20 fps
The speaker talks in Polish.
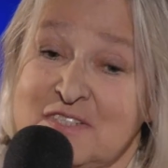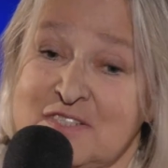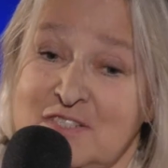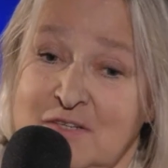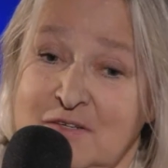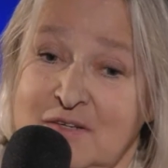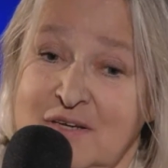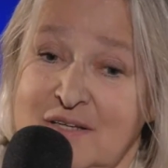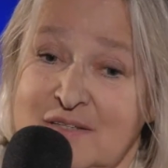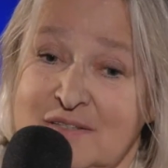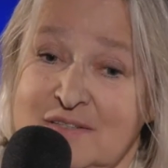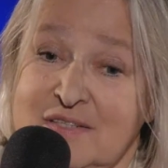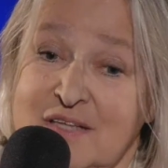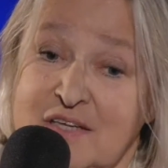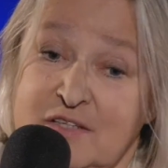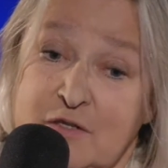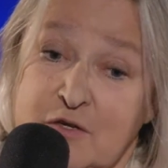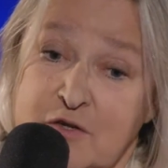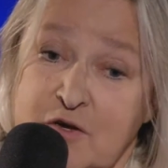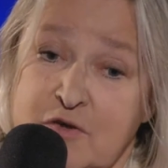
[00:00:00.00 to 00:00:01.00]
100 lat,
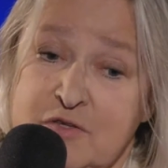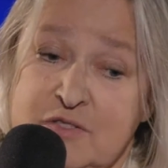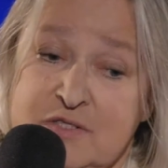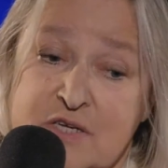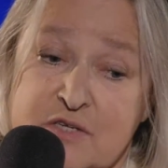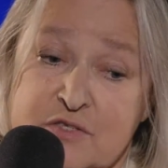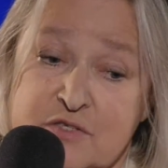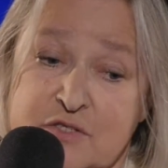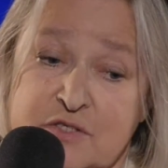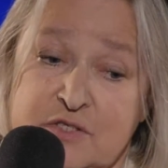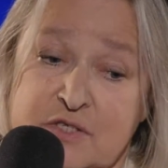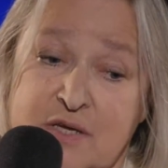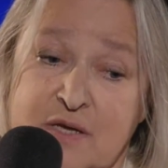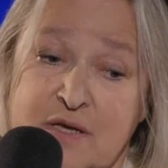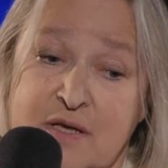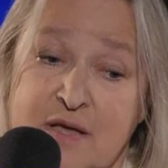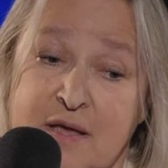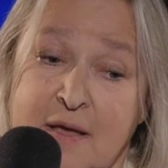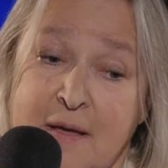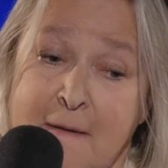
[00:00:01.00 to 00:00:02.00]
tak do końca
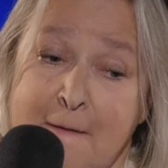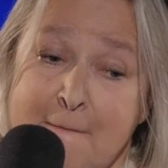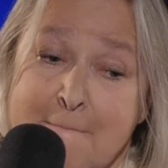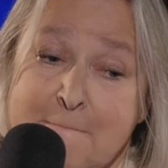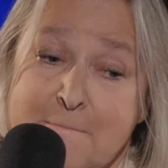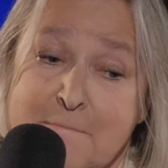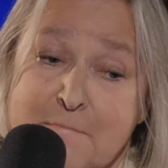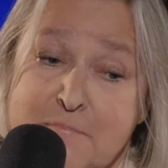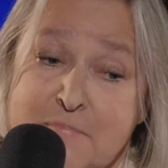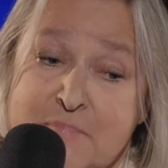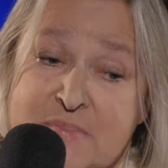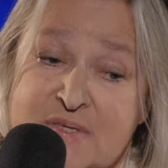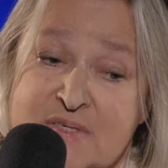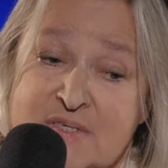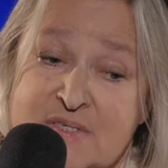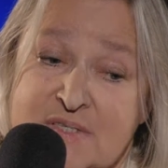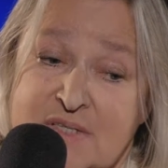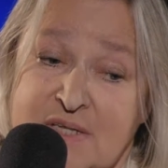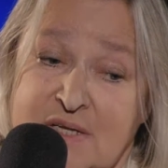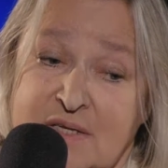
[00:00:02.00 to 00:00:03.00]
życia mm,
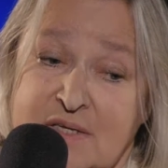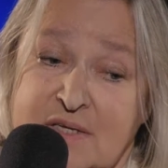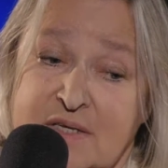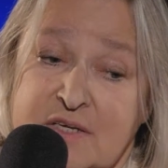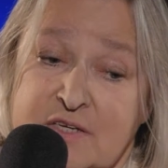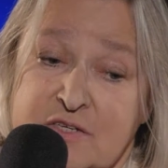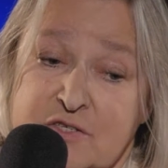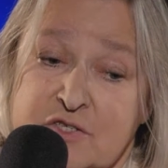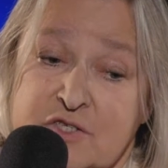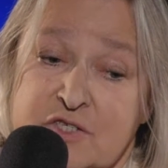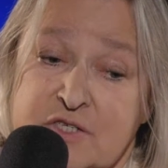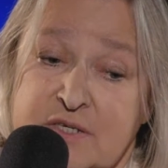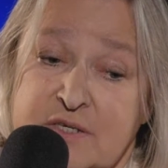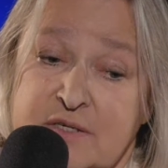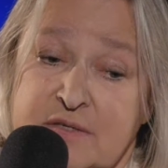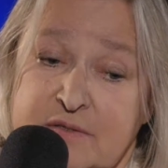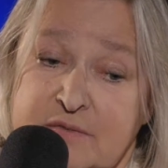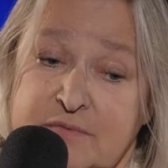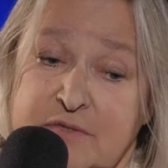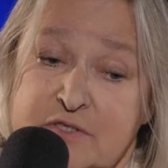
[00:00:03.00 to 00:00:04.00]
stale
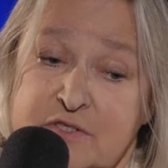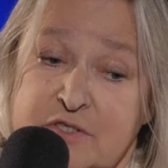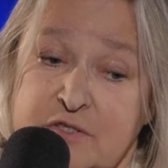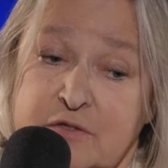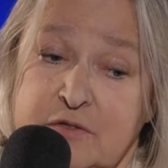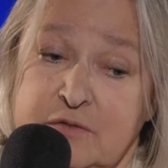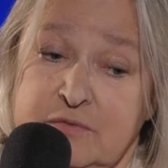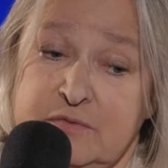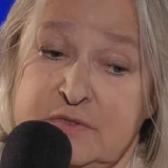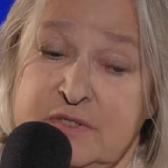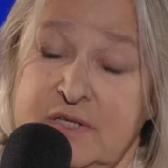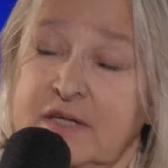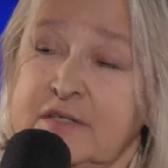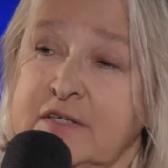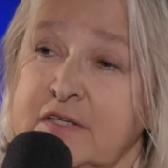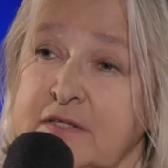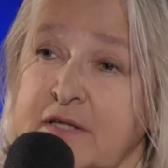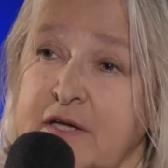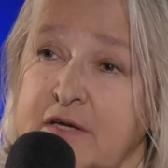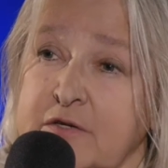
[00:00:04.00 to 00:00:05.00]
jeszcze e, właśnie to
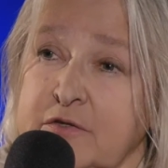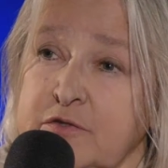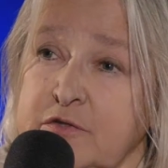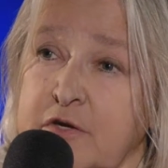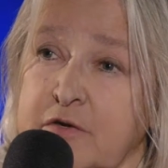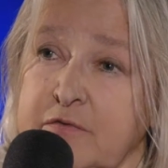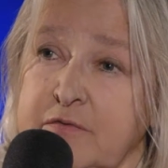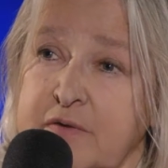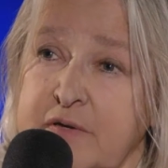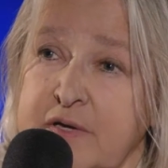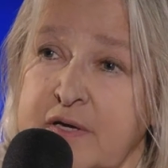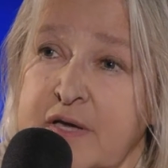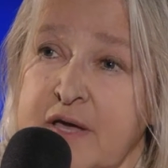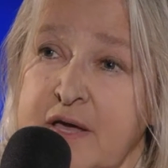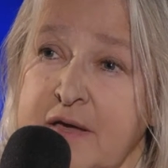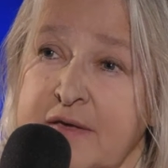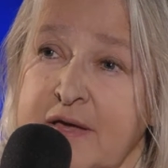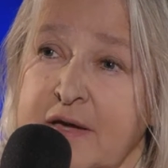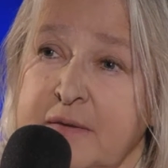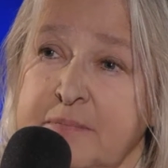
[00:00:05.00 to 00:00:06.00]
wydanie narodowe
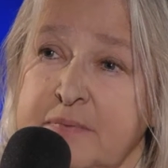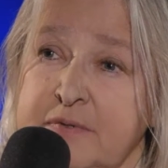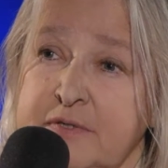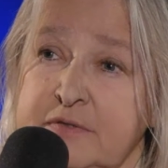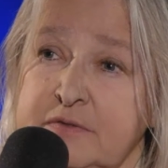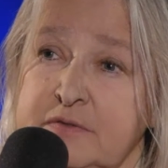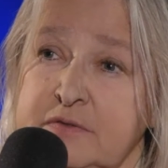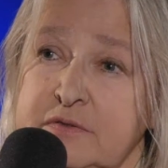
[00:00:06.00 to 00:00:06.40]
jakby